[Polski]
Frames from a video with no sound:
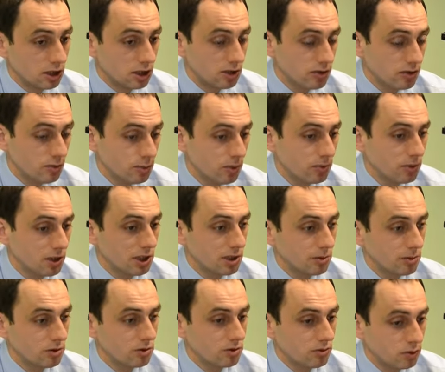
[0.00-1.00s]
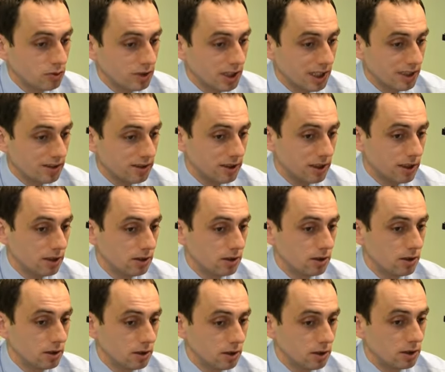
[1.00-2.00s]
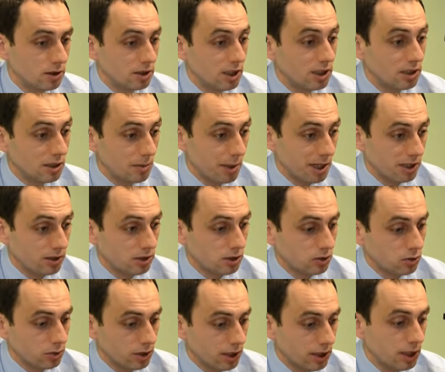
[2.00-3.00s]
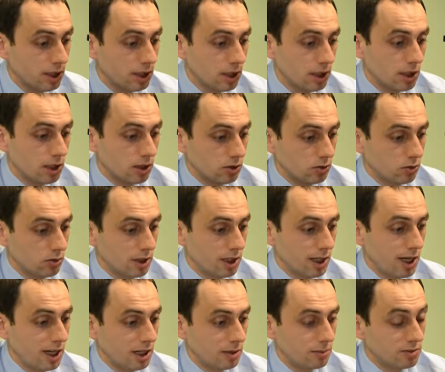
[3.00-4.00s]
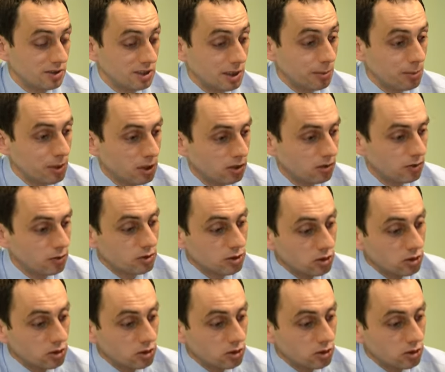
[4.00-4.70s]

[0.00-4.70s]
Żywym pomnikiem jest fundacja i, i te debaty, które, które Aram zaplanował.